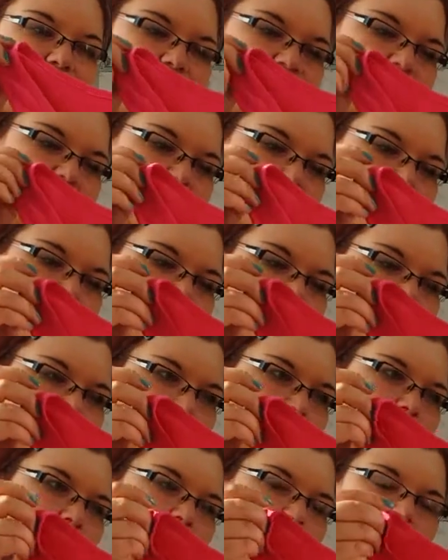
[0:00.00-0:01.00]
und
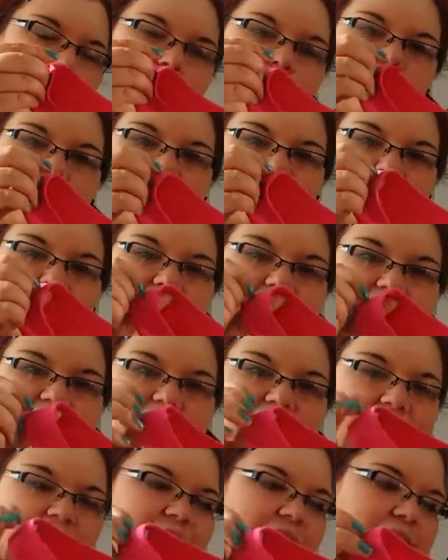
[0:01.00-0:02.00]
ähm, auf einer
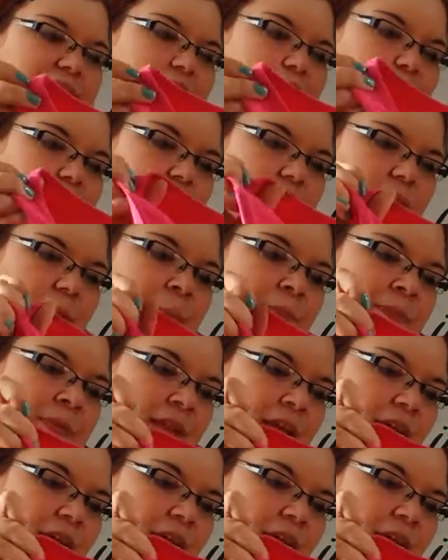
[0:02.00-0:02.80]
schwarzen Leggings oder